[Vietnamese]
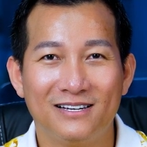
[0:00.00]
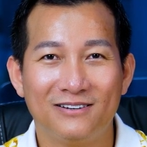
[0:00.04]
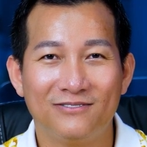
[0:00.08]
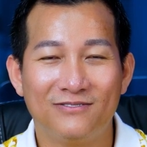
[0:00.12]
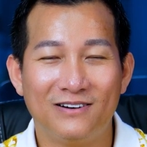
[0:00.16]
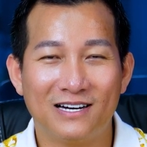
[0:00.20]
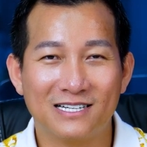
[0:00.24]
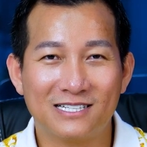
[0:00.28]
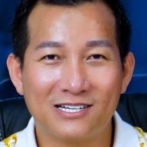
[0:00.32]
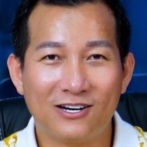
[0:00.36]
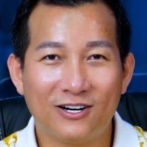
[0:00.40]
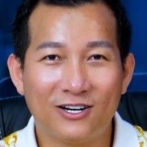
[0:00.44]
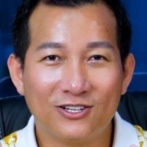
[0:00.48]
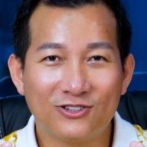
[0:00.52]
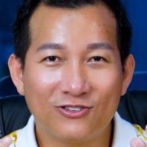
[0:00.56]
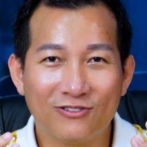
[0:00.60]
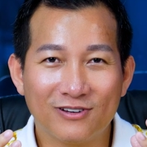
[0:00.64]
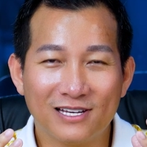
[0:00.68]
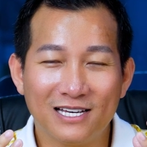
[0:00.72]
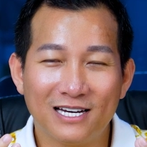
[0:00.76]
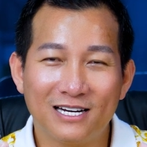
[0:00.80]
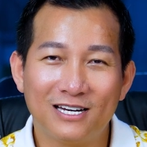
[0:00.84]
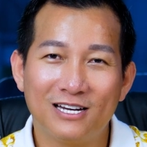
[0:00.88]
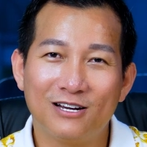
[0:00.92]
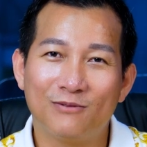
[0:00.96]
và sau đó tôi
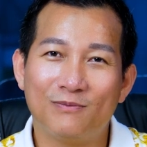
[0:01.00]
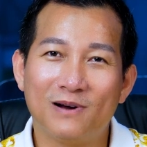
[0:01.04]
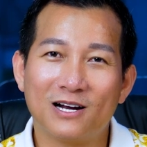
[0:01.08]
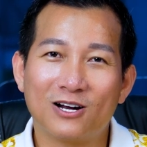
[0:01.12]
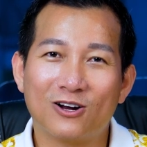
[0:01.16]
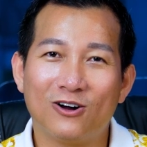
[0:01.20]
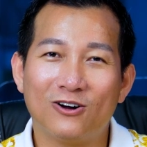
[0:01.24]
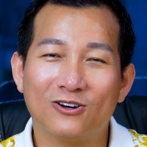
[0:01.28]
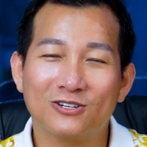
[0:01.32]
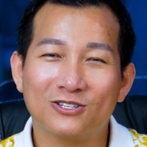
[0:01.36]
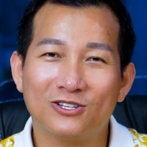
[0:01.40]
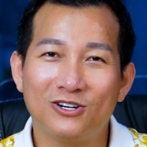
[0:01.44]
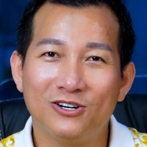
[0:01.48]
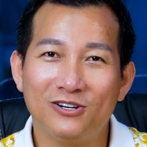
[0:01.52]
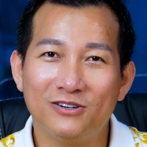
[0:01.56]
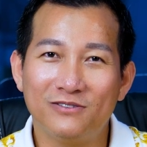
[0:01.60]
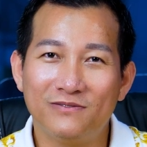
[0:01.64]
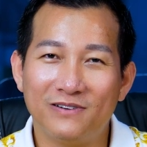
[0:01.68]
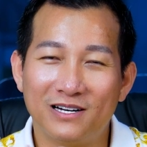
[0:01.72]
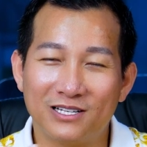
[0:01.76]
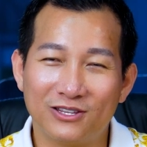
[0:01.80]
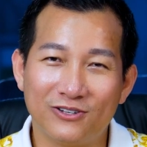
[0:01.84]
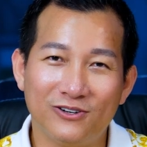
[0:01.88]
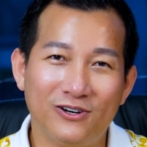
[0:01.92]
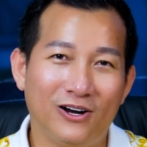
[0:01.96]
nhìn vào mắt con tôi
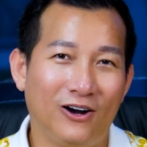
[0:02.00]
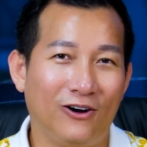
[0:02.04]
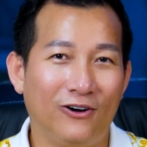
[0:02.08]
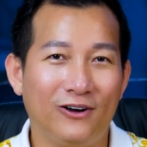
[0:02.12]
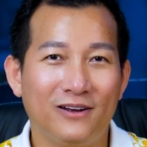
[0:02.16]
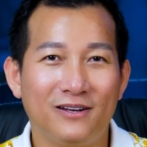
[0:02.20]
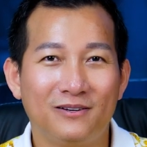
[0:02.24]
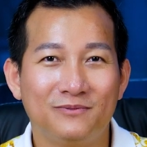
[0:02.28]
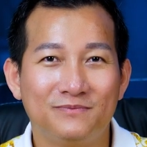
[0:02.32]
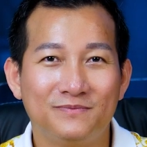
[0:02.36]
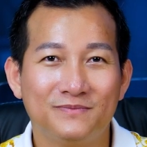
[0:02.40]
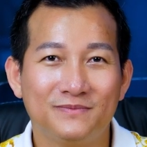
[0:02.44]
và tôi hỏi